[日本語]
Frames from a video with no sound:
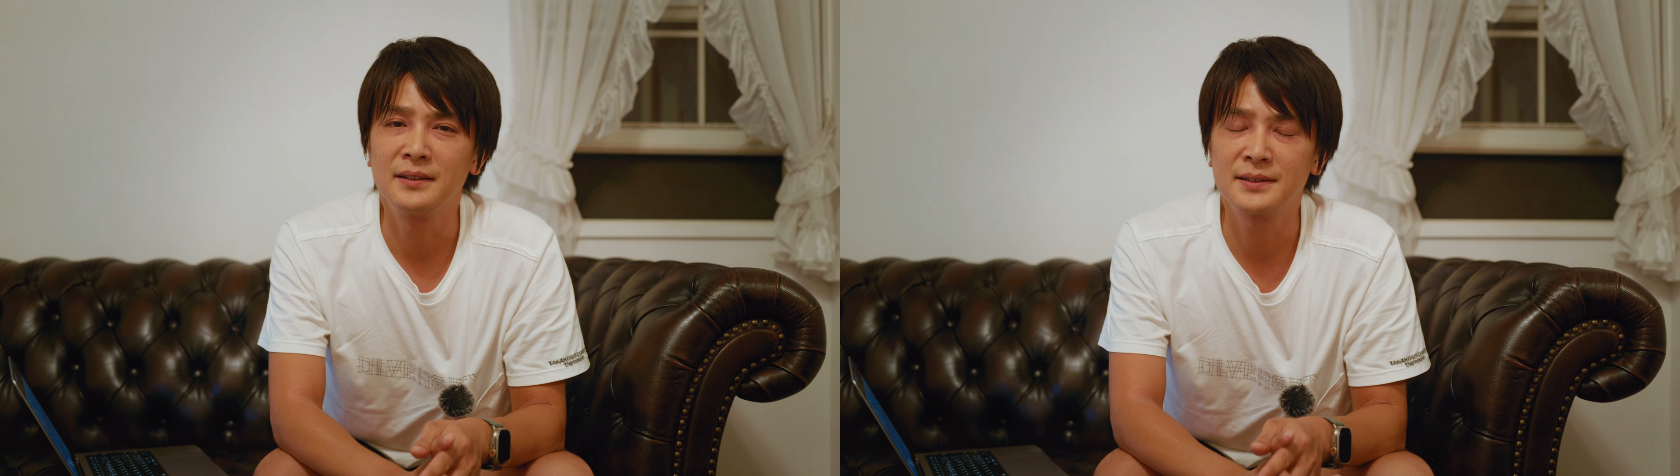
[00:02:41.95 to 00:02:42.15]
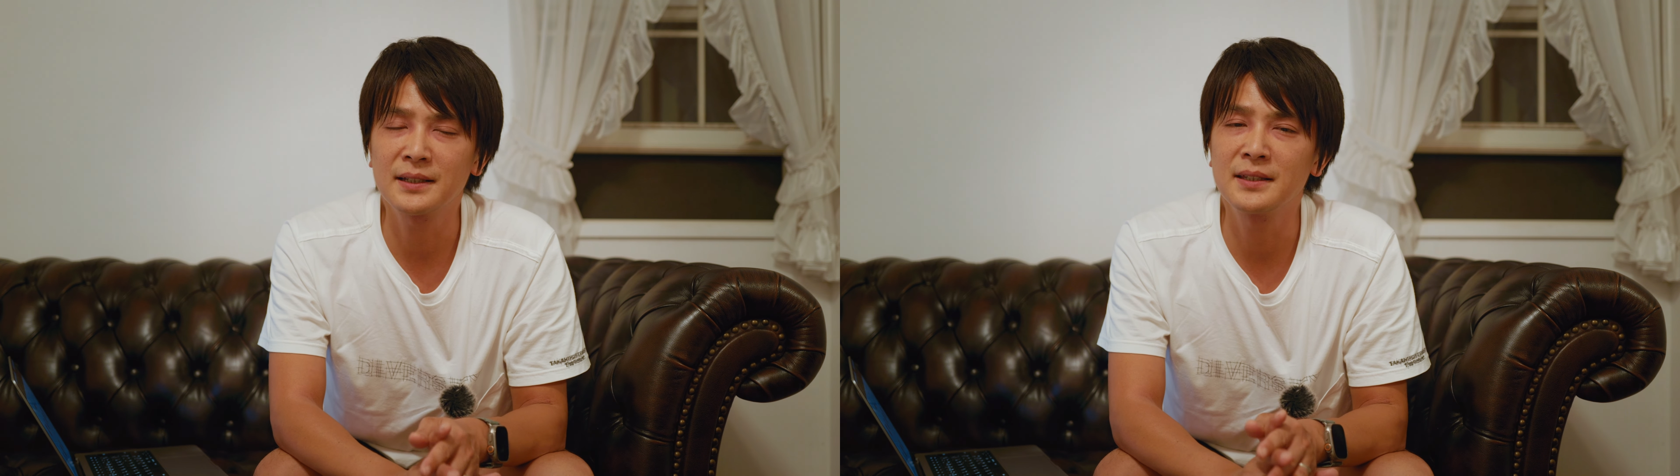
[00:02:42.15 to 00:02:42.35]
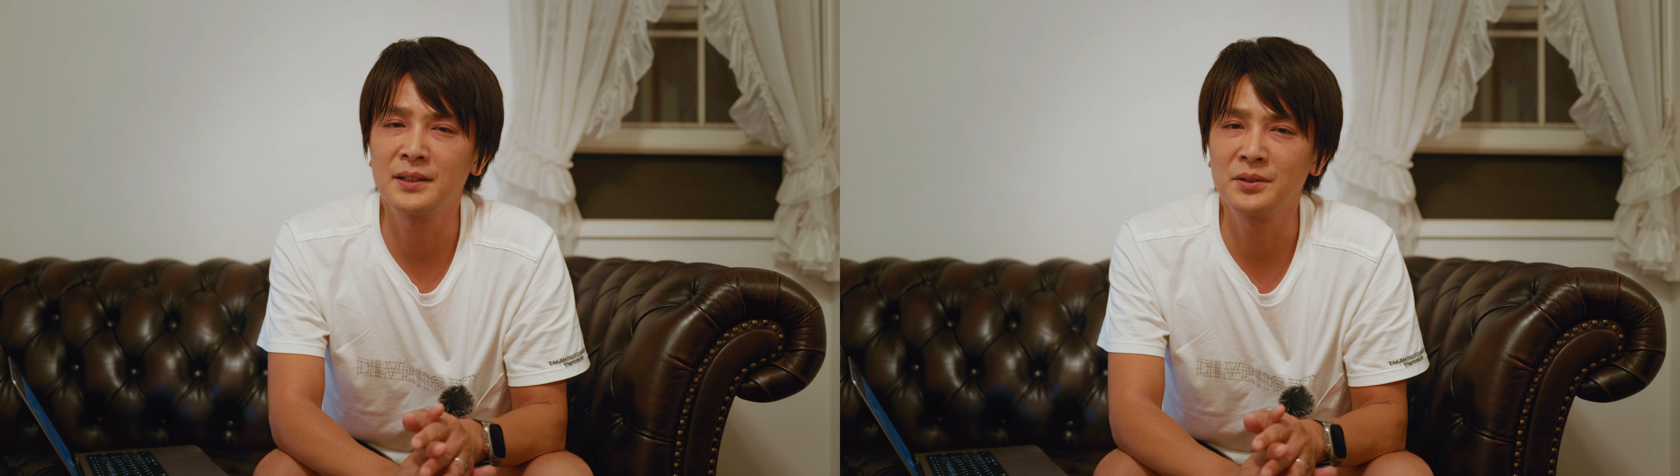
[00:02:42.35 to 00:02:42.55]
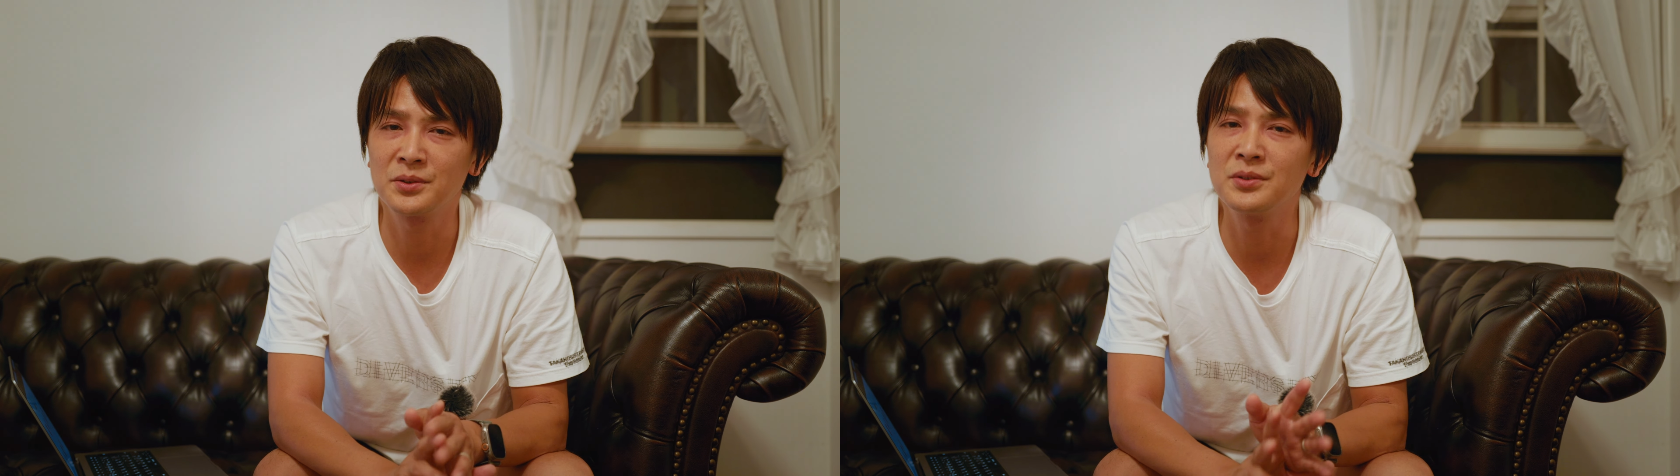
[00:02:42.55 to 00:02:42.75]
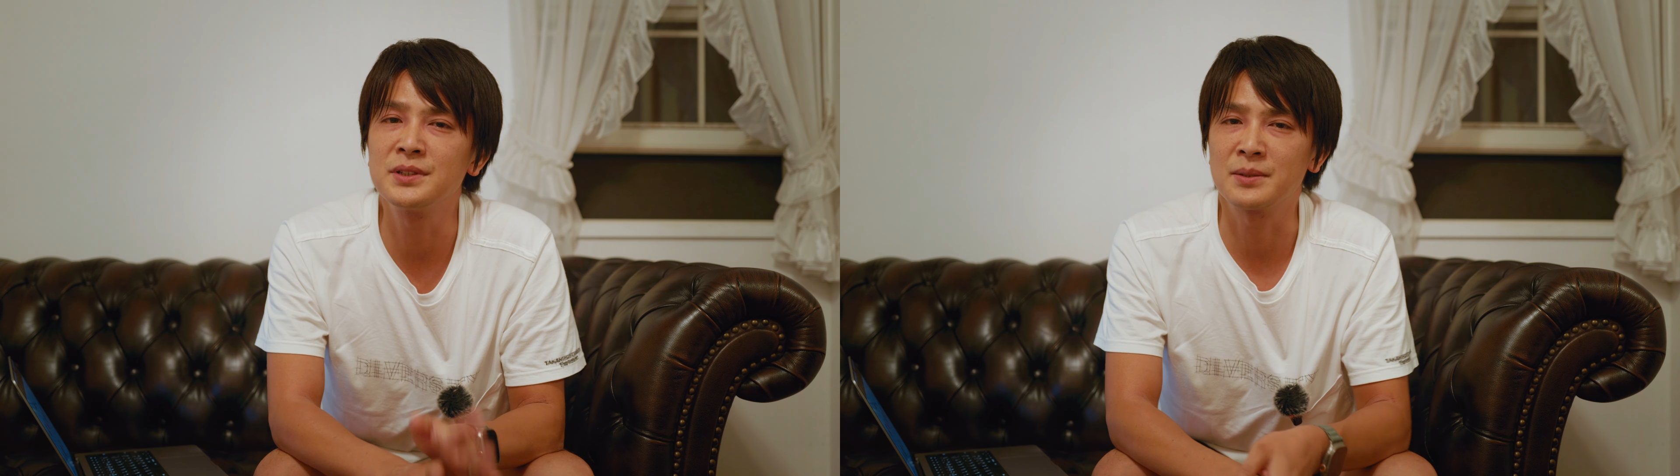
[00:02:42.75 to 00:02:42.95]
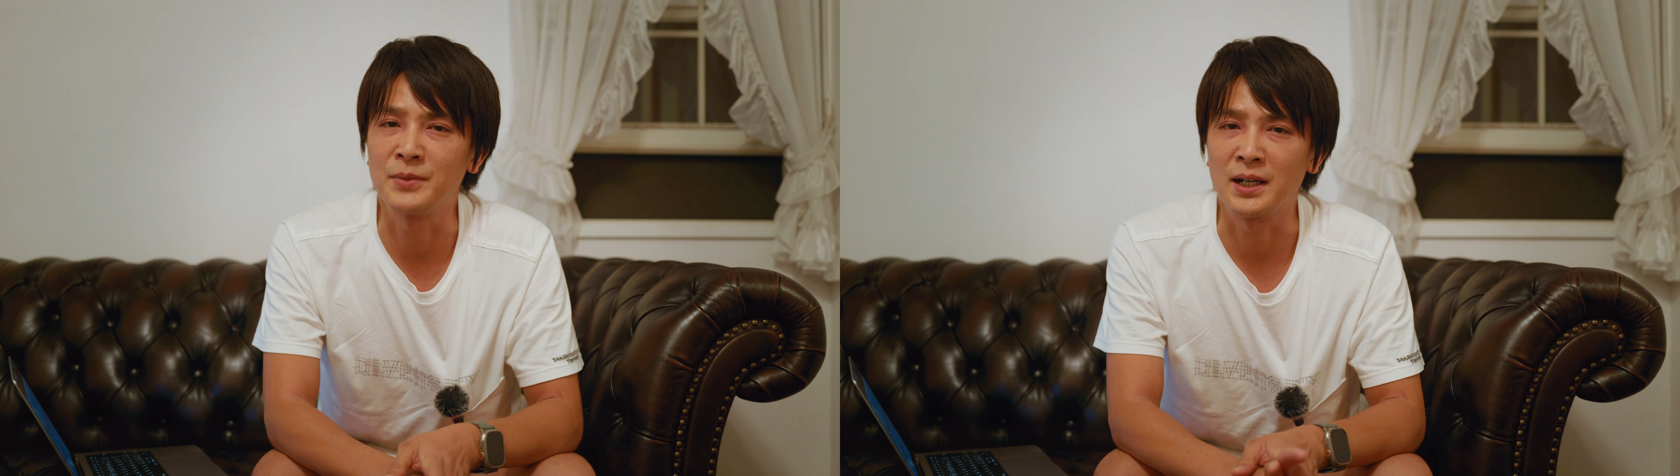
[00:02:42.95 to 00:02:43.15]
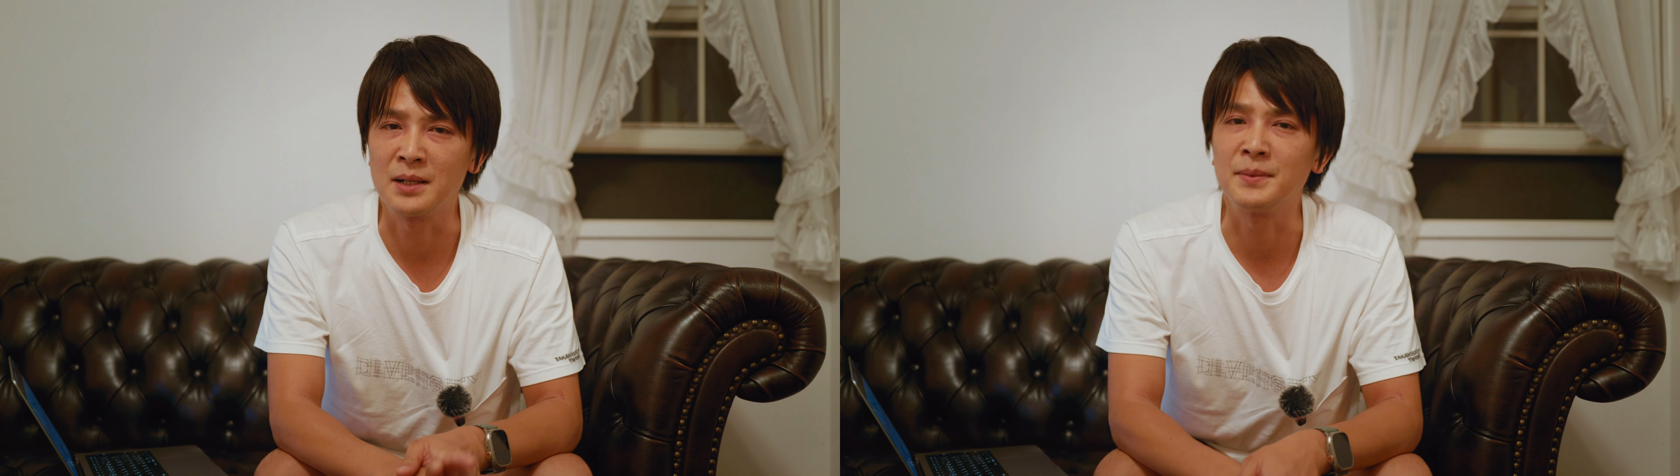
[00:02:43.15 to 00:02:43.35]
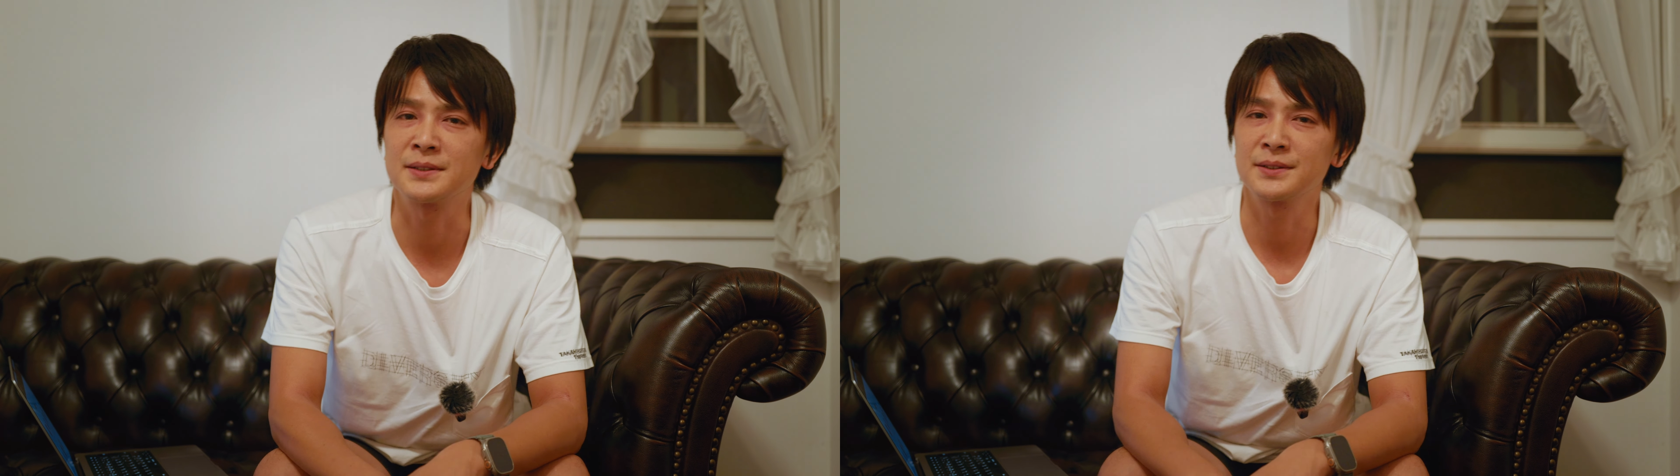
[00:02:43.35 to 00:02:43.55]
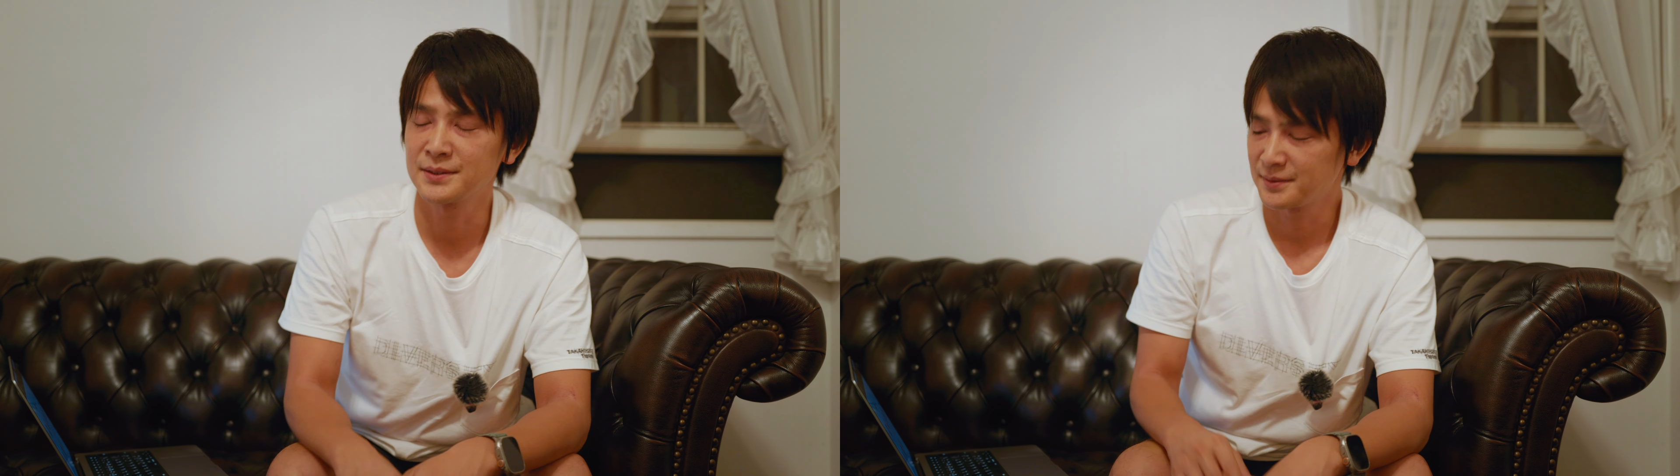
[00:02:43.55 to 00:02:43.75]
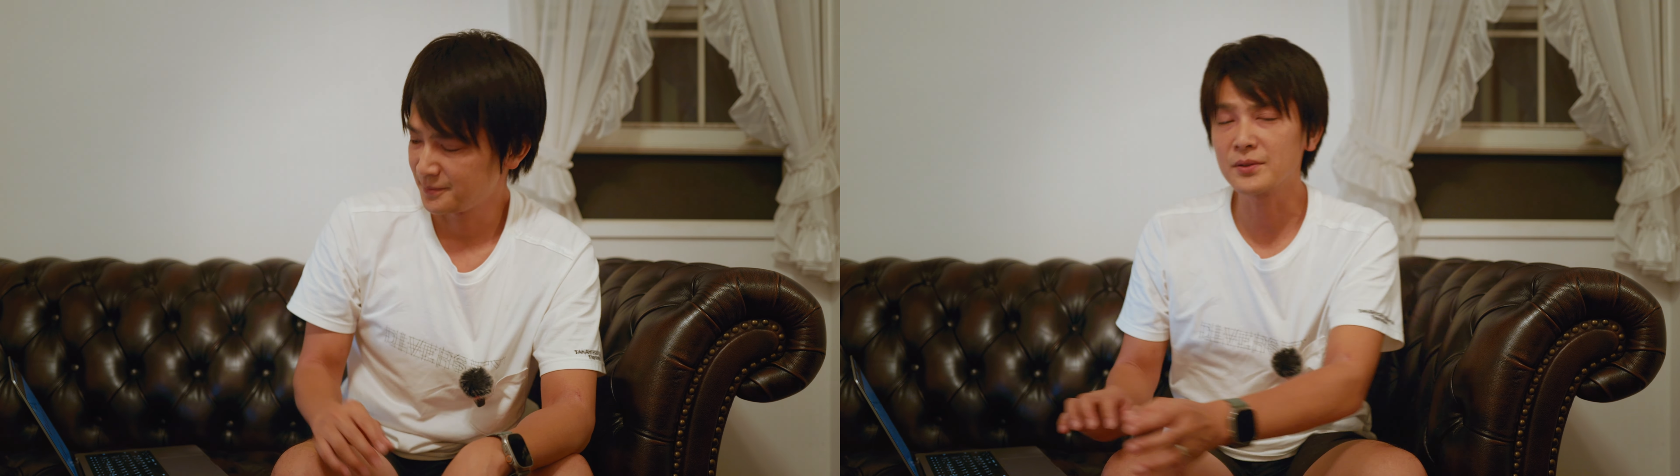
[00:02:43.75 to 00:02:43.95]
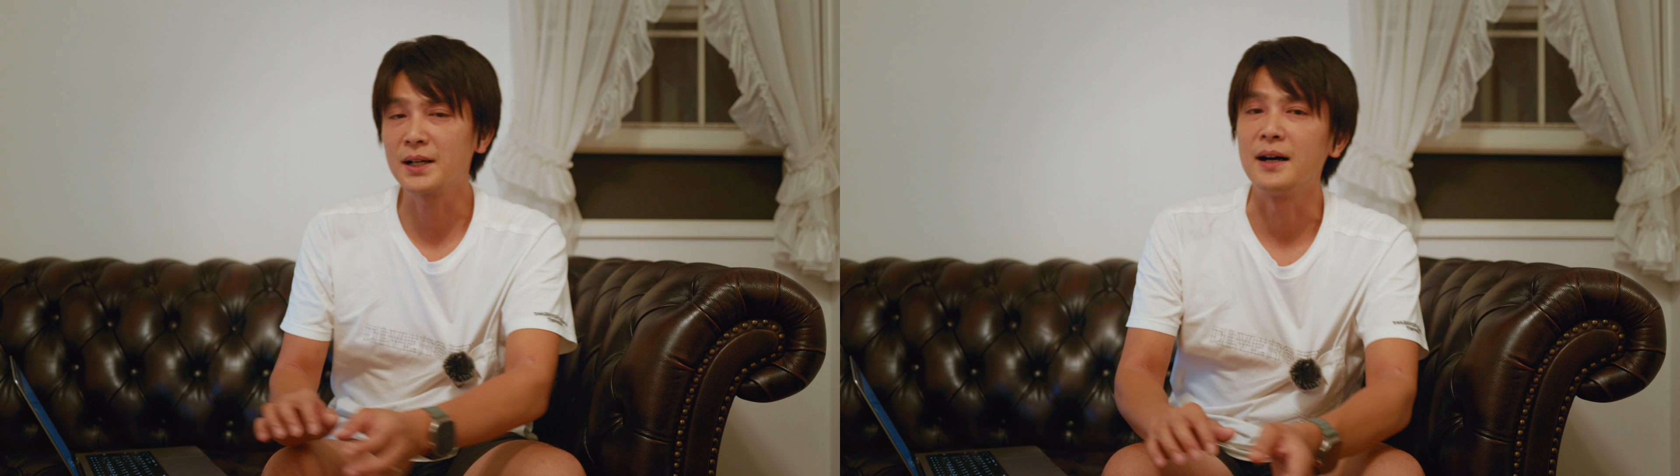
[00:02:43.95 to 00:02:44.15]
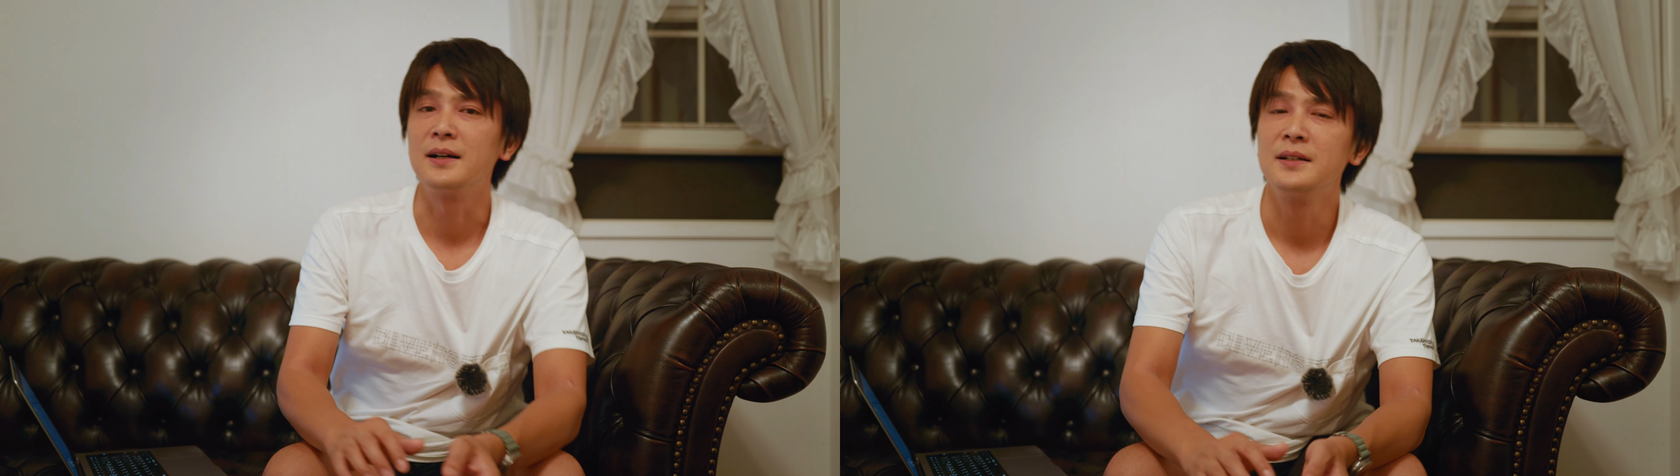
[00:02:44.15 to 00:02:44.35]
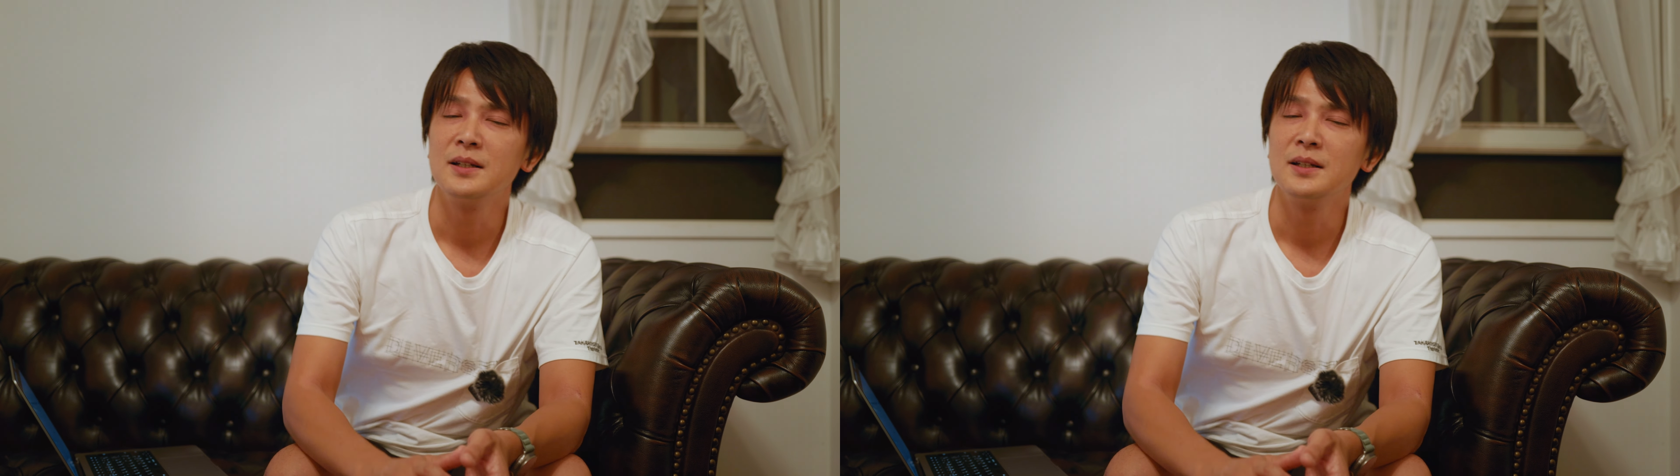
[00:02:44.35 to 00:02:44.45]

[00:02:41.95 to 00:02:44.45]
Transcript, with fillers: 最近あの導入したものがありますそれが